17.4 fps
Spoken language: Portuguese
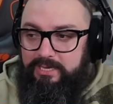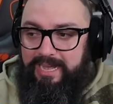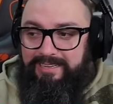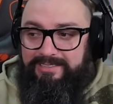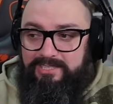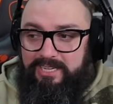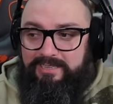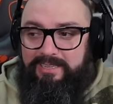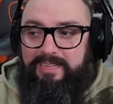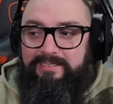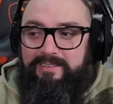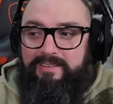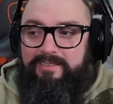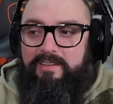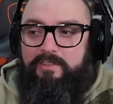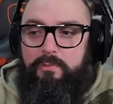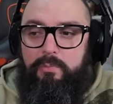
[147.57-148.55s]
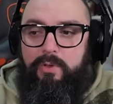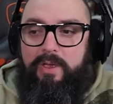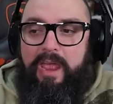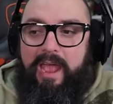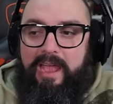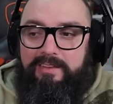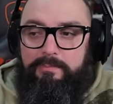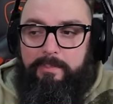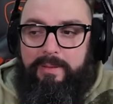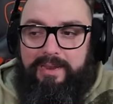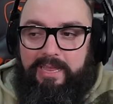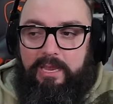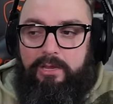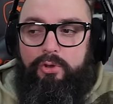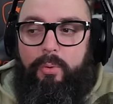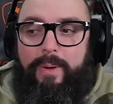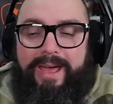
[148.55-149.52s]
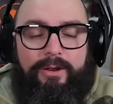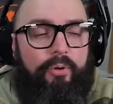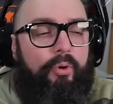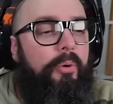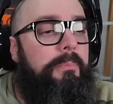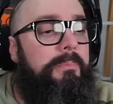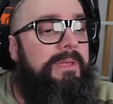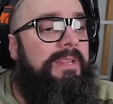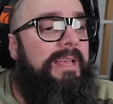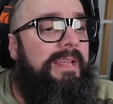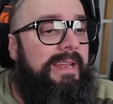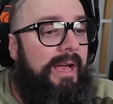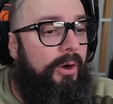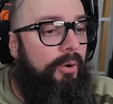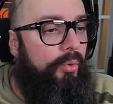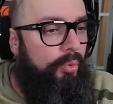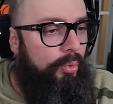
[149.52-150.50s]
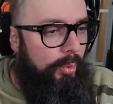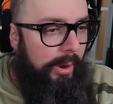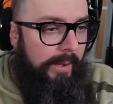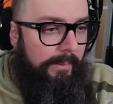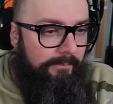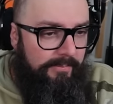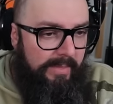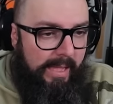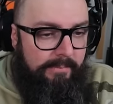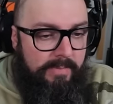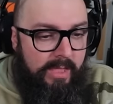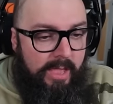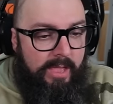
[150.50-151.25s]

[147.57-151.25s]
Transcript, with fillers: a ah, de até 17 mil reais para quem doar comida na rua, tá?